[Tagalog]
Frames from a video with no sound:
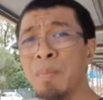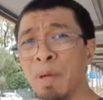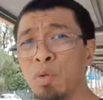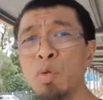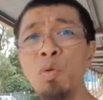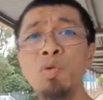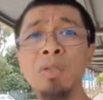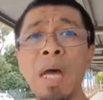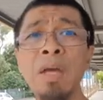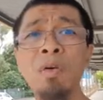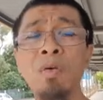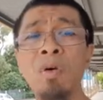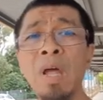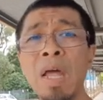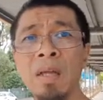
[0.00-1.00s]
madunong
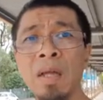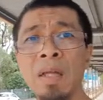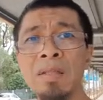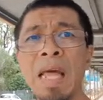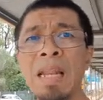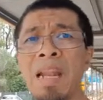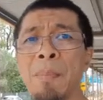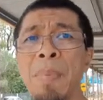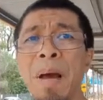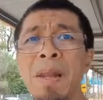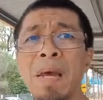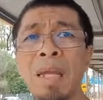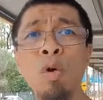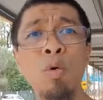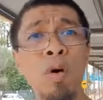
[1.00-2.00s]
tayo dahil
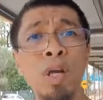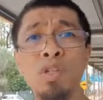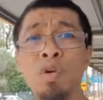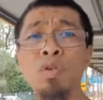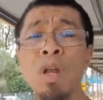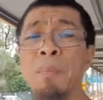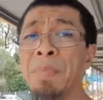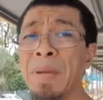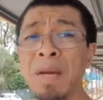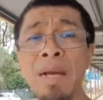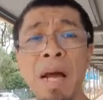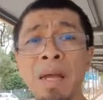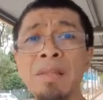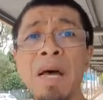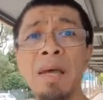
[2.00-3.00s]
napakalaki okasyon ang
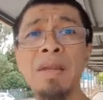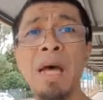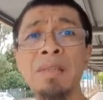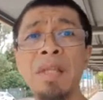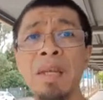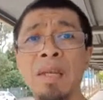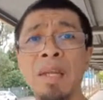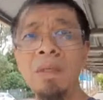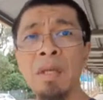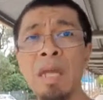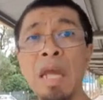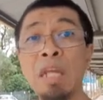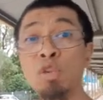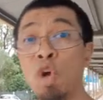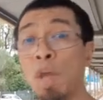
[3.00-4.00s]
pinaghahandaan natin.
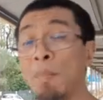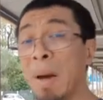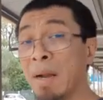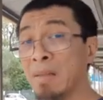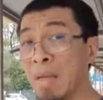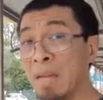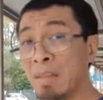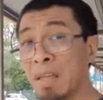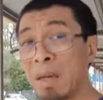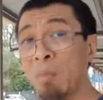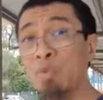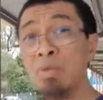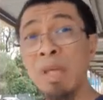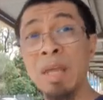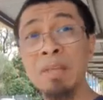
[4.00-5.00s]
Ito ay para sa ating
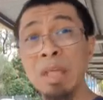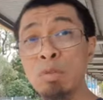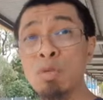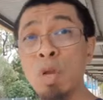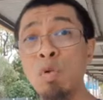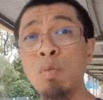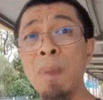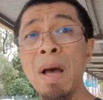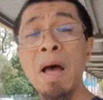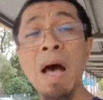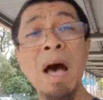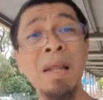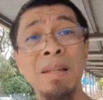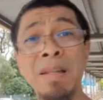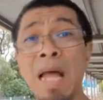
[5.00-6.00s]
kabutihan dito sa lupa
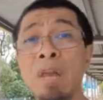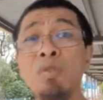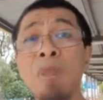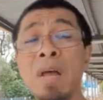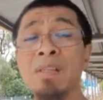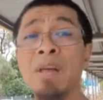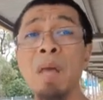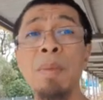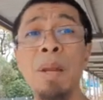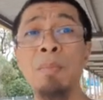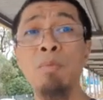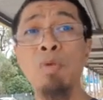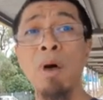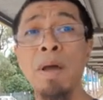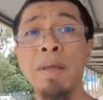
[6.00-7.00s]
at lalo na sa kabilang
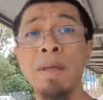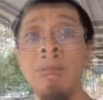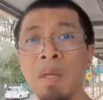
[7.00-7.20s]
buhay.